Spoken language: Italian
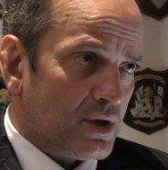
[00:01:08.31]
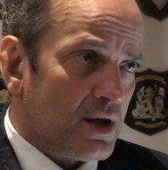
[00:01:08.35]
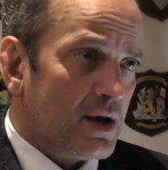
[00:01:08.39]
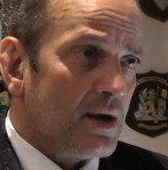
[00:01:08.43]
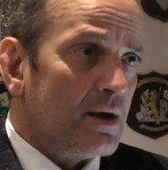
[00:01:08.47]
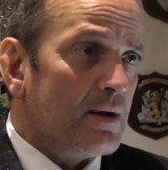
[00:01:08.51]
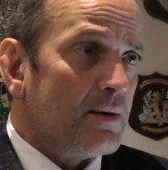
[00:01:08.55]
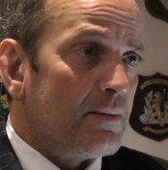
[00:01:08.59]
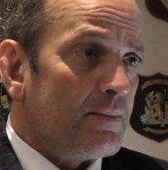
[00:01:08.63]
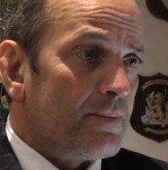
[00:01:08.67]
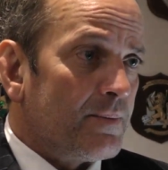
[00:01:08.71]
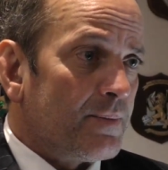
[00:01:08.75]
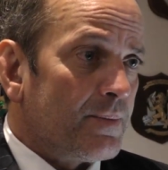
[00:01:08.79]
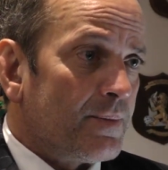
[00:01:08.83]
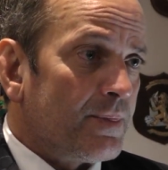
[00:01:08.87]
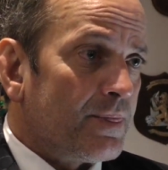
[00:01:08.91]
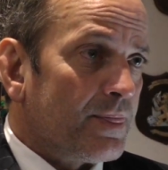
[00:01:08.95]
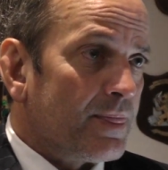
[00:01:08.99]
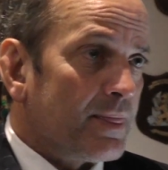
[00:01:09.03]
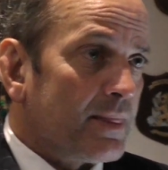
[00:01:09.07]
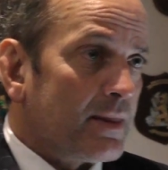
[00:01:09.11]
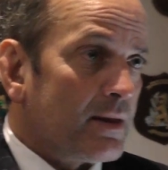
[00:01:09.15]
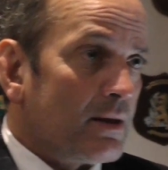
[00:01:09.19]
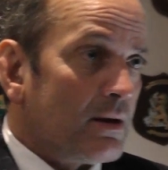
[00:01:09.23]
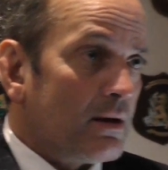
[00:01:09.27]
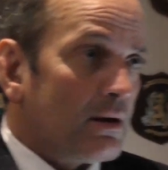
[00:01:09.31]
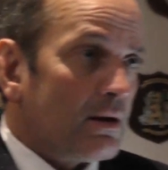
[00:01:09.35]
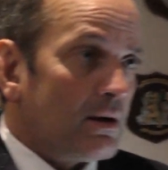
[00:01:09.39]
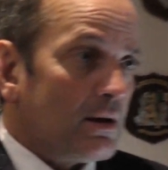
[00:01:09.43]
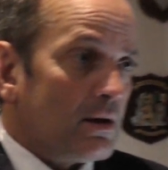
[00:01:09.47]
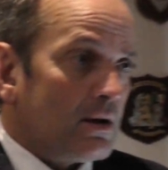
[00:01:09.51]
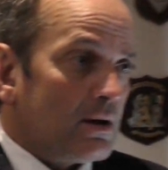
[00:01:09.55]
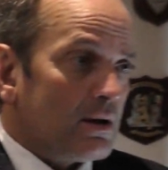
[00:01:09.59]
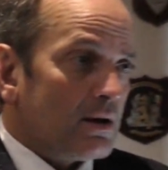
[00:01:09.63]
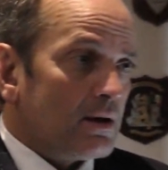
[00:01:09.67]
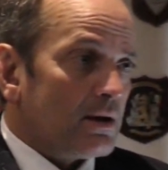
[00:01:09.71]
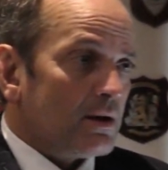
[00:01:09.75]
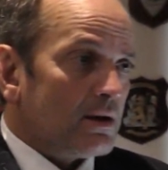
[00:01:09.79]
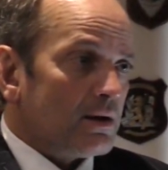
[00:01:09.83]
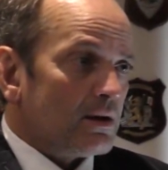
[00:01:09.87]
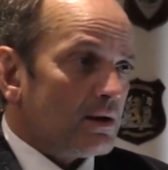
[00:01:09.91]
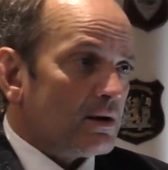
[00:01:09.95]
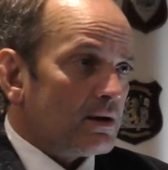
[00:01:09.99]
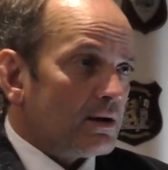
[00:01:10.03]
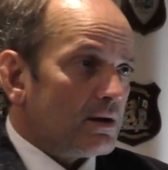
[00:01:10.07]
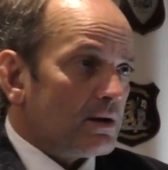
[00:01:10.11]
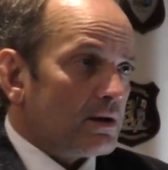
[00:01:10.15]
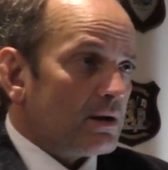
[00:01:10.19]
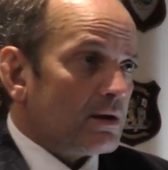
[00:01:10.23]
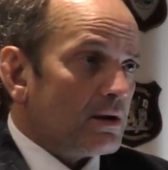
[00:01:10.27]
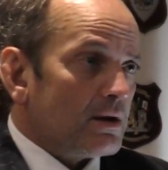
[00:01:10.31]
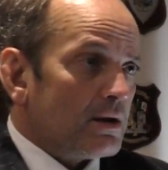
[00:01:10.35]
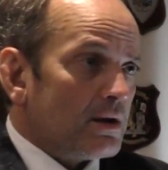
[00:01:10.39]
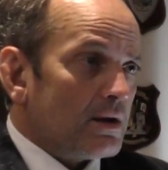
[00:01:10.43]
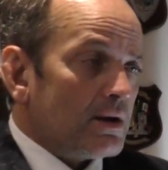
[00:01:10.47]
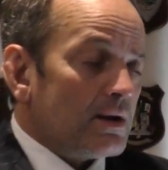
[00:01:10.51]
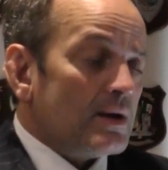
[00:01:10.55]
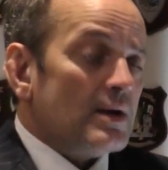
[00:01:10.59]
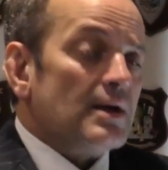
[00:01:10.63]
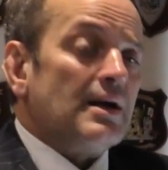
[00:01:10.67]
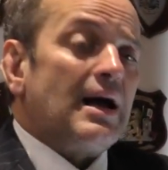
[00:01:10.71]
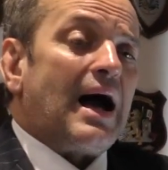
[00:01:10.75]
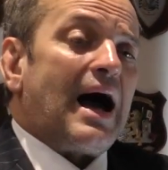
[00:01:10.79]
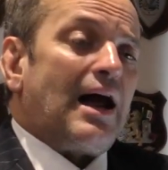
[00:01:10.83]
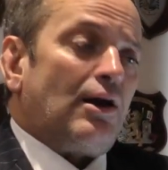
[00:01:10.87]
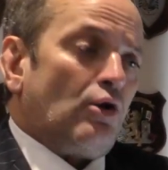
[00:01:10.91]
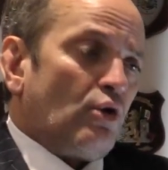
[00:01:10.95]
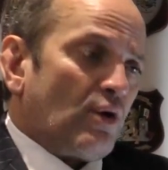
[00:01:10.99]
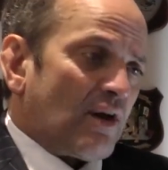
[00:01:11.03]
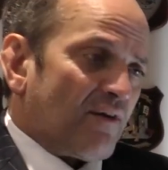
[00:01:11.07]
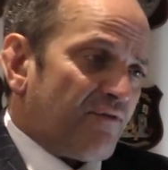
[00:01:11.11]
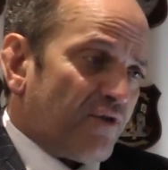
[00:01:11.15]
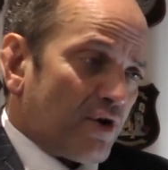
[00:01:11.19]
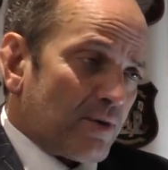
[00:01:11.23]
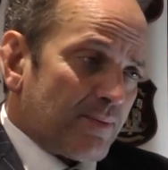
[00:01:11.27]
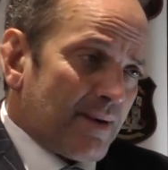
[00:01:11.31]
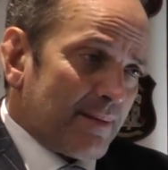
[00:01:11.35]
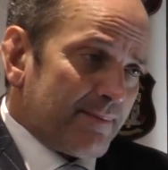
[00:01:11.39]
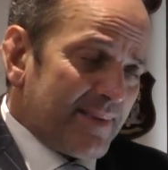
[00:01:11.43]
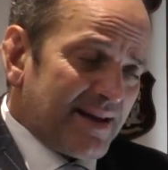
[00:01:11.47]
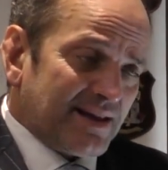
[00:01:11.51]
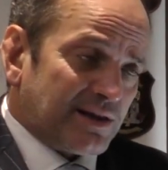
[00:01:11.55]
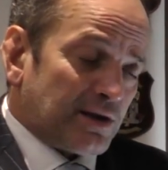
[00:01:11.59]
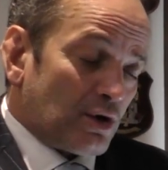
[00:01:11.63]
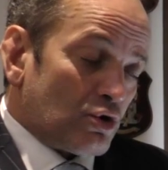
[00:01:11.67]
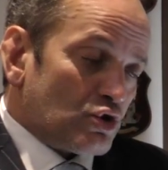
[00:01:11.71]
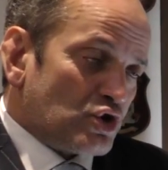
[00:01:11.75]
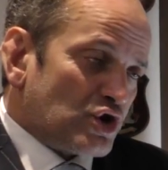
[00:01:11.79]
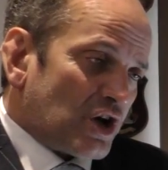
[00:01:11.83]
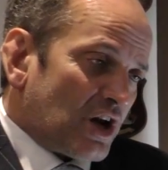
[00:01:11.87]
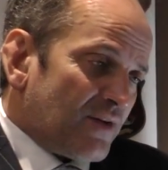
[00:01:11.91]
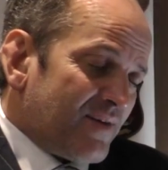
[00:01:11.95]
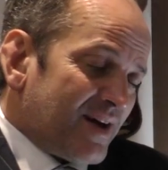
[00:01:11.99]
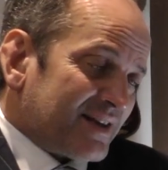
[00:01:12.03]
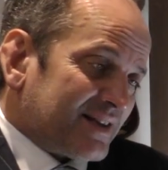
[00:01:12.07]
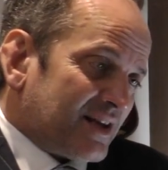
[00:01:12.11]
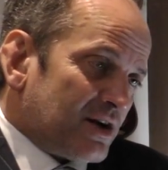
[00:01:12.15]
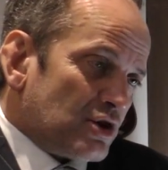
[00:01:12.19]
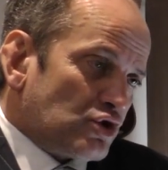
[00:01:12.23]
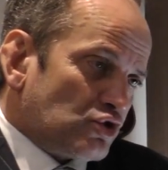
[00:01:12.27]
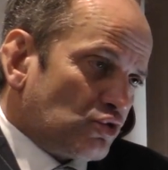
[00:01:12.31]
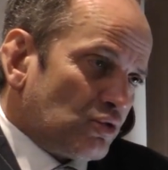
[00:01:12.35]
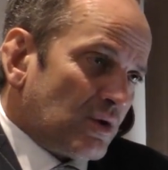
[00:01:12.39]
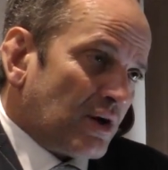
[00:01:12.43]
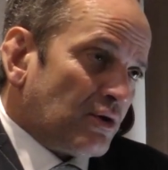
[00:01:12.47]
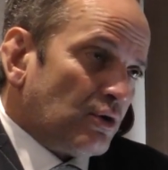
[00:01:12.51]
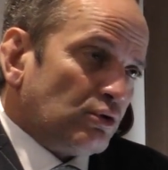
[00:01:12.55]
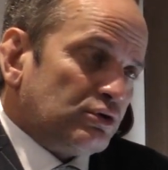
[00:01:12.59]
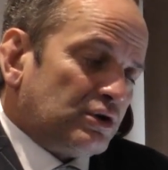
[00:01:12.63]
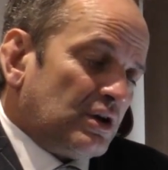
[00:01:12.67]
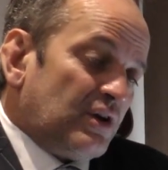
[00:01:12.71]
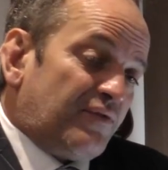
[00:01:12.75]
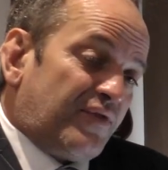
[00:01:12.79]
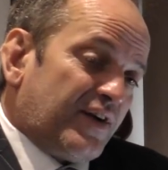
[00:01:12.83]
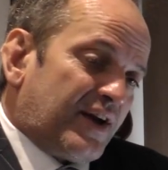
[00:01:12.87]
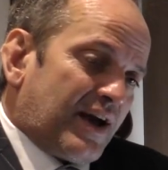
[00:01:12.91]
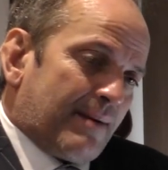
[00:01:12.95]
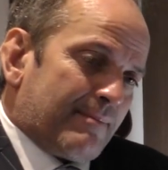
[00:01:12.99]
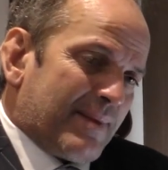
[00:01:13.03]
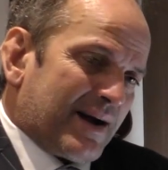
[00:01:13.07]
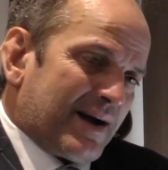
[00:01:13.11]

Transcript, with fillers: Risponderà, eh, quando è l'interrogatorio? Risponderà? Allora, formalmente non ci è arrivata nessuna notifica,